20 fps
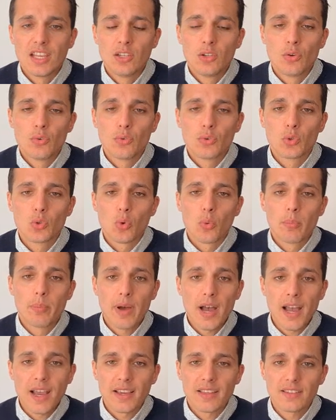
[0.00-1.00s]
Il ne faut donc
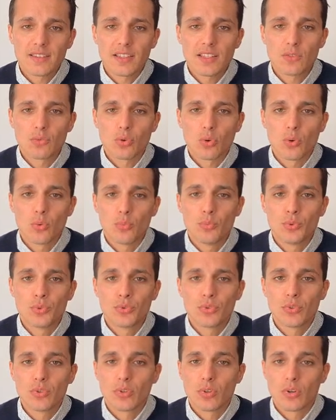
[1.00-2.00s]
pas rester sur le
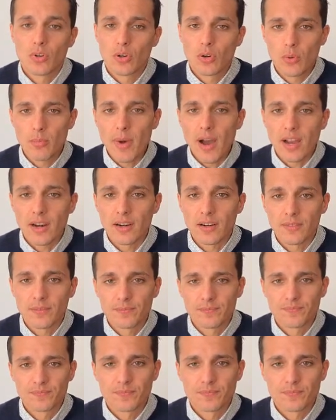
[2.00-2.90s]
but global.